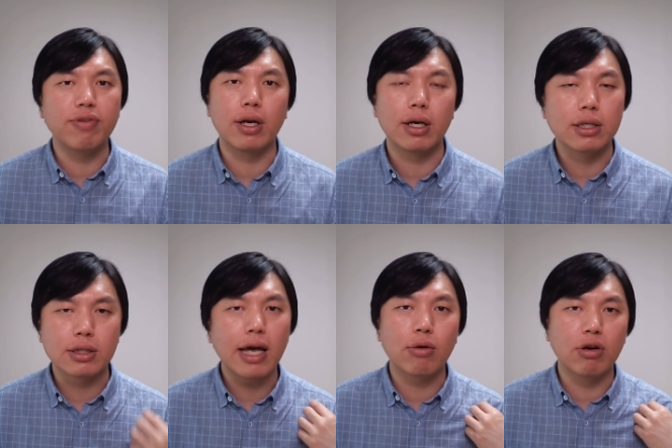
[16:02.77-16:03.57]
分了，已经
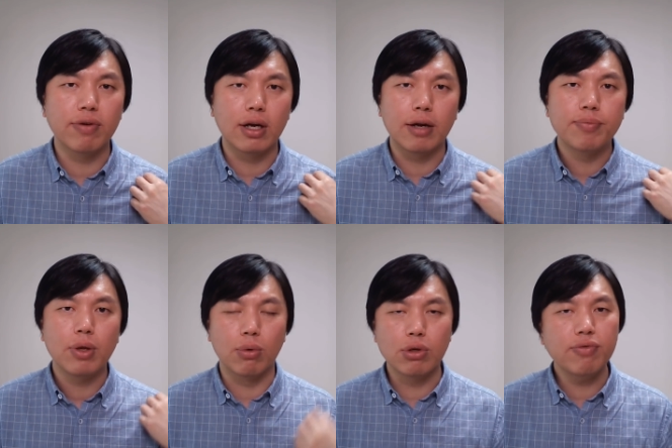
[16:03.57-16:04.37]
太过分了。
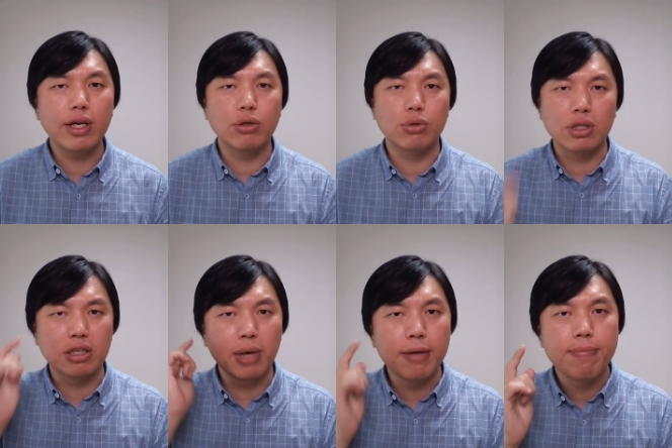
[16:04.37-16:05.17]
我就问一句，
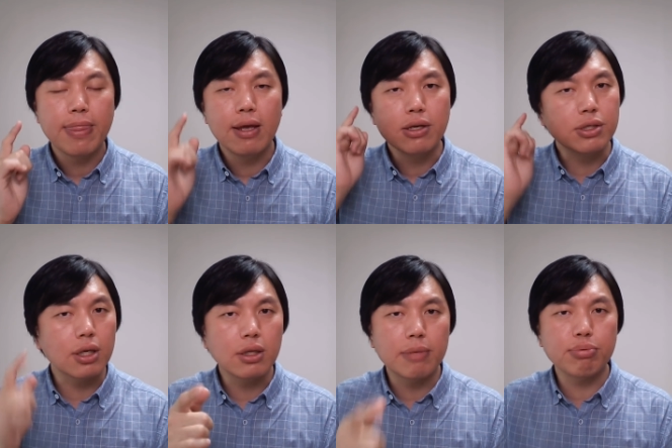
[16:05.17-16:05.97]
你们
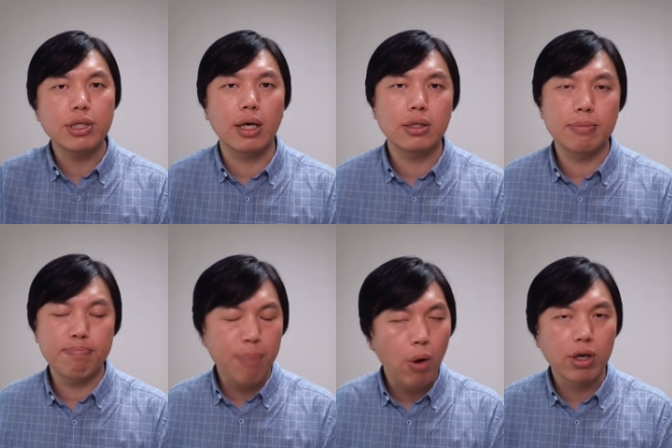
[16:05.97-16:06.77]
真的不相信
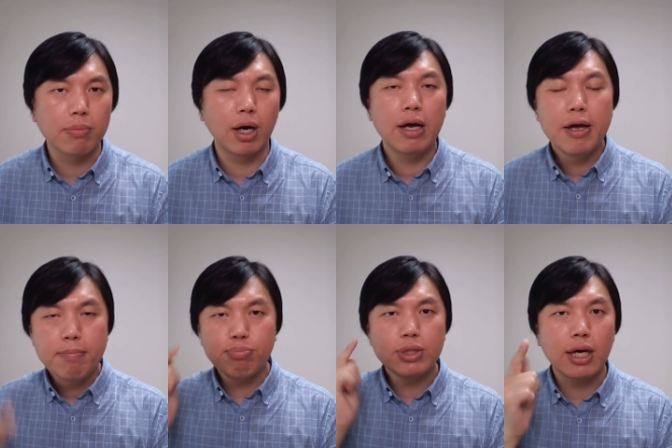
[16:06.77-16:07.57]
报应吗？
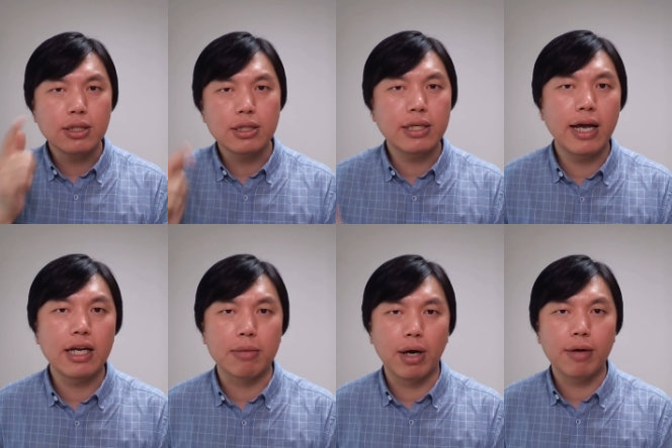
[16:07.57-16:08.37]
不相信天
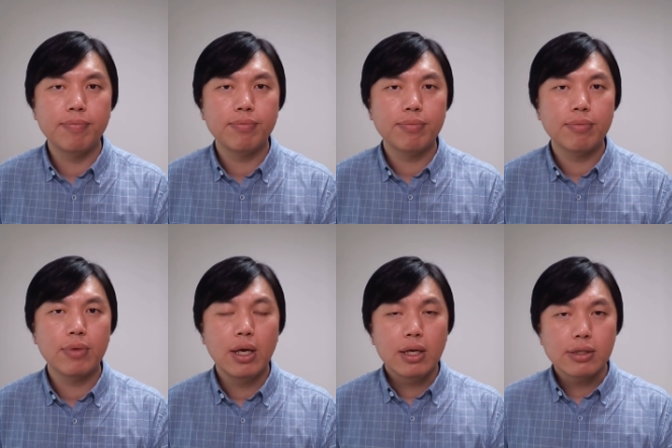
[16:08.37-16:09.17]
理吗？
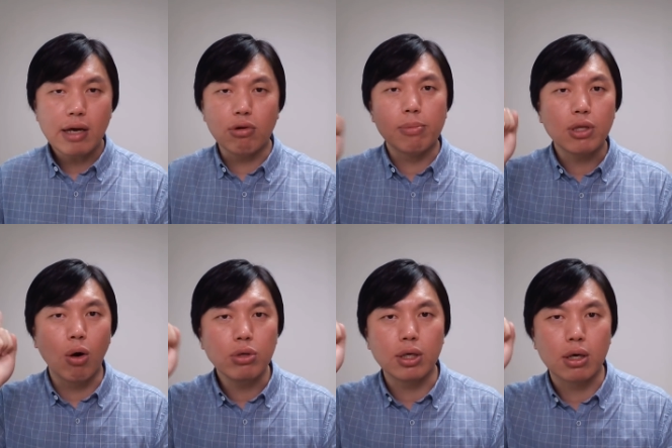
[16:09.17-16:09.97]
在我们
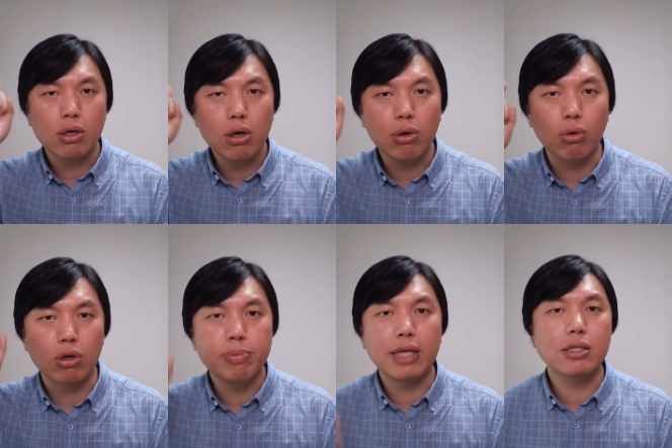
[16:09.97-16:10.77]
头顶更有
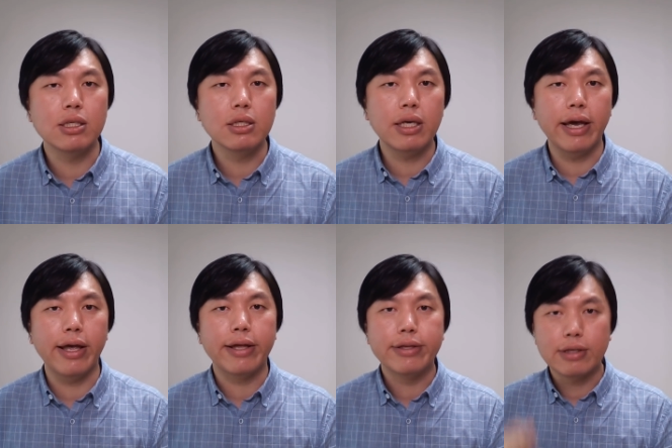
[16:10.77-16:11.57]
一片青
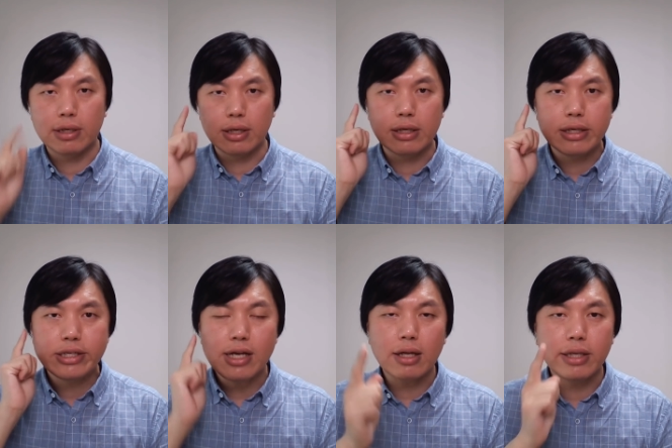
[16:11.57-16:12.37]
天，
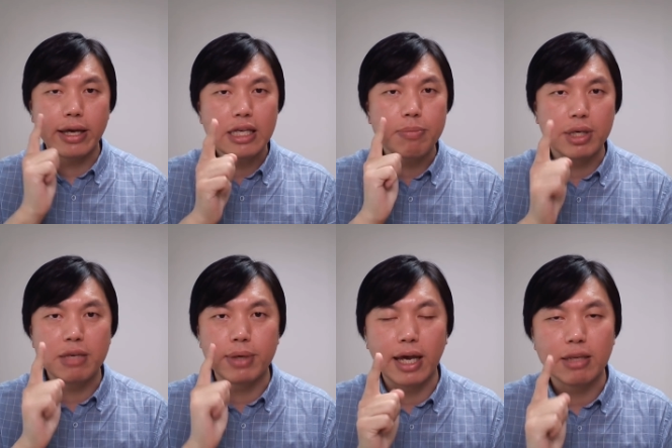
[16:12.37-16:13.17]
上天一笔
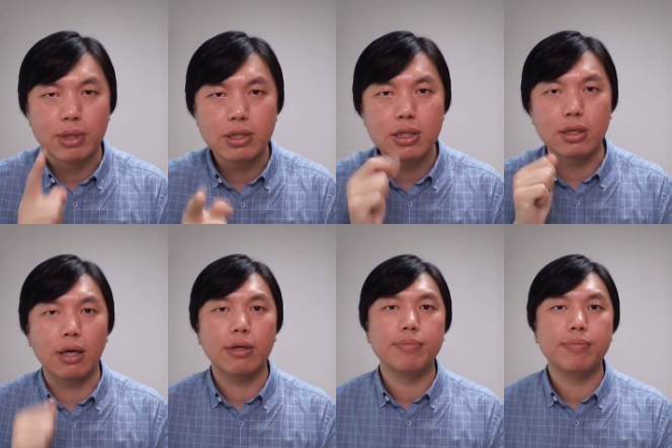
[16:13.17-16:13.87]
一笔给你们记着，